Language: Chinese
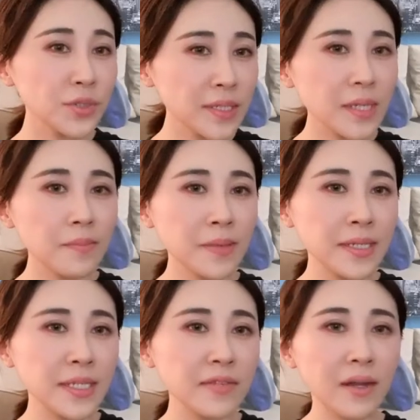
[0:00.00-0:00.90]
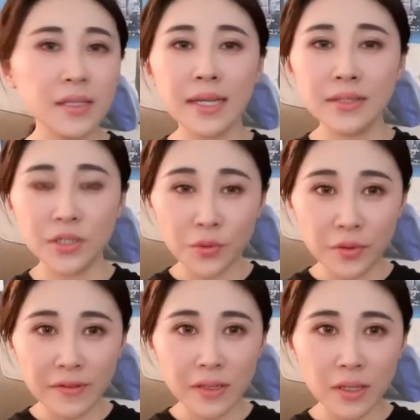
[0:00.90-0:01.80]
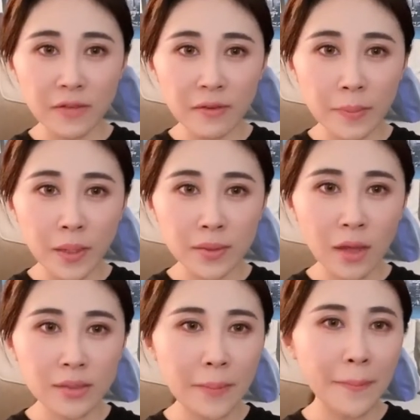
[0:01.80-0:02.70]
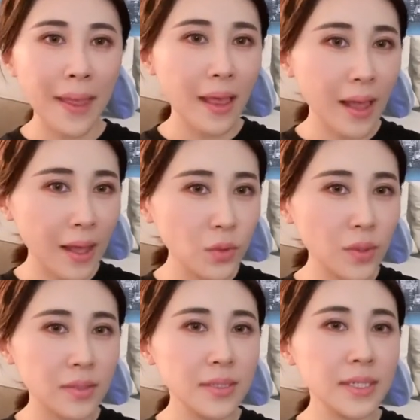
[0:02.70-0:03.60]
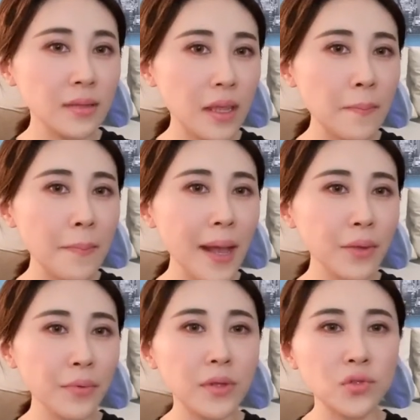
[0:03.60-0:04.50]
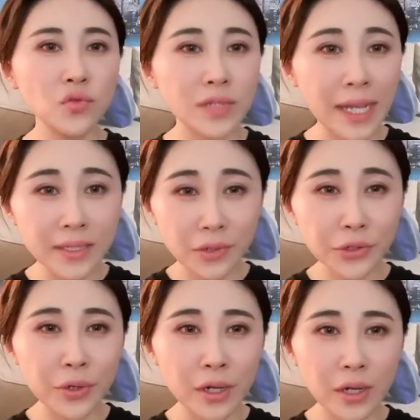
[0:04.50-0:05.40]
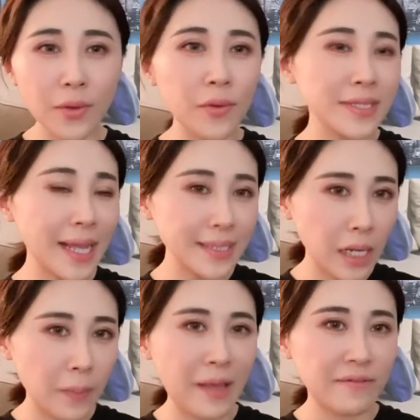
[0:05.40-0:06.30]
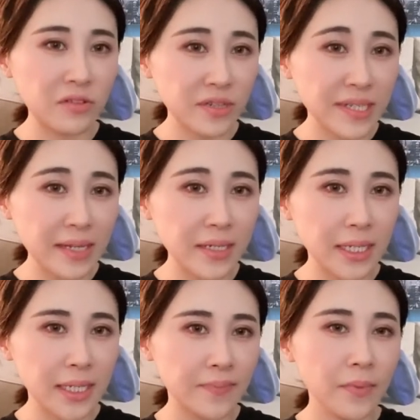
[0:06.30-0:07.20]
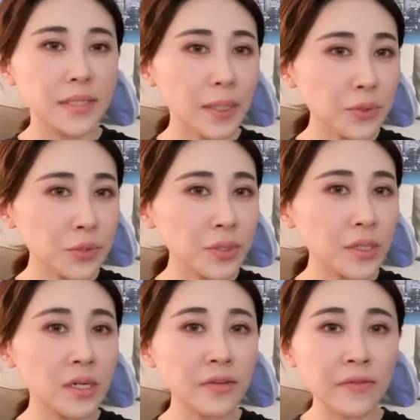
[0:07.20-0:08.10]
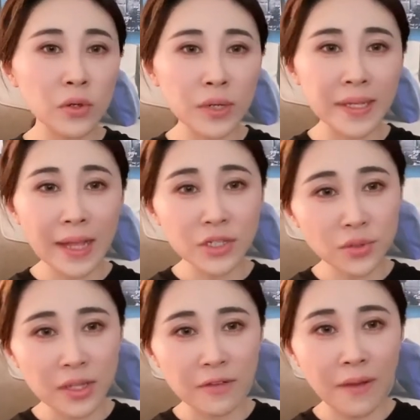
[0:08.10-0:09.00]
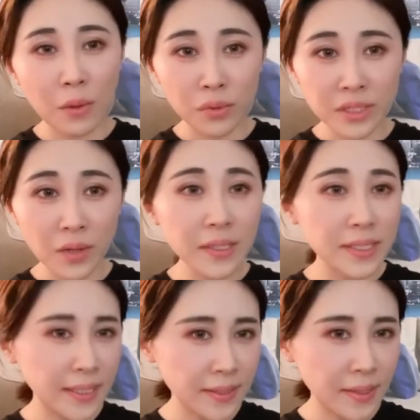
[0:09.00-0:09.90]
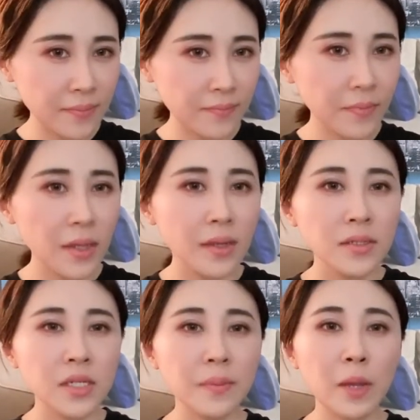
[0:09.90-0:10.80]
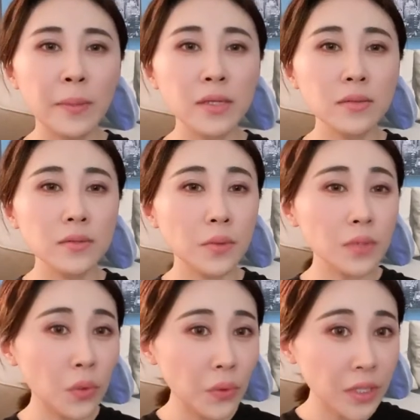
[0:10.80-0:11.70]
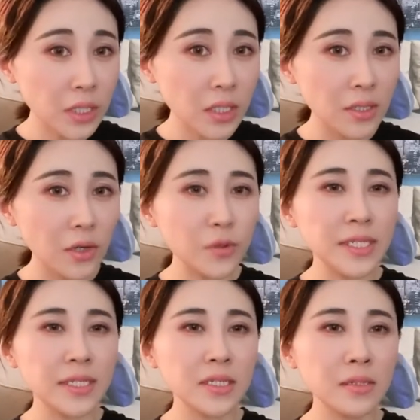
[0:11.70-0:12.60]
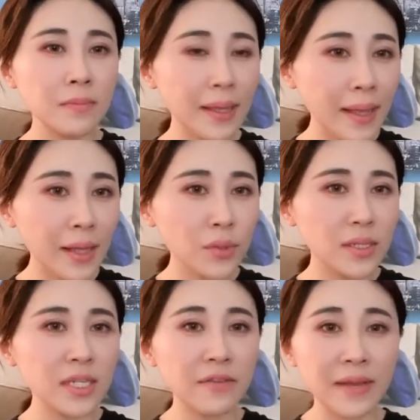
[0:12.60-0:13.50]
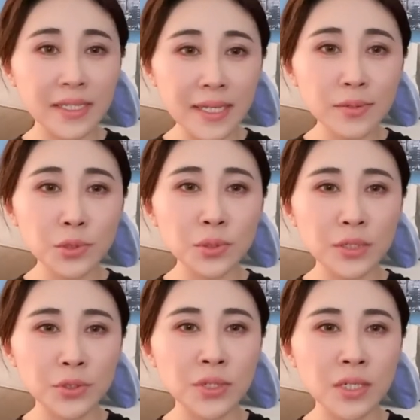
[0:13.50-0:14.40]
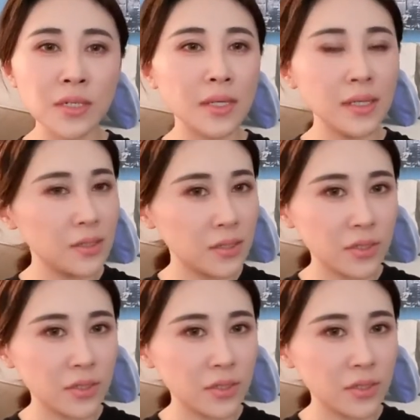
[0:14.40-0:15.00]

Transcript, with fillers: 据 C N B C 网站九月份的一份报道呢，曼哈顿今年八月住宅销售合同下降了 百分之三十一， 而郊区和佛罗里达州的房屋交易激增。这表明，从纽约市，尤其是曼哈顿向外迁居的趋势一直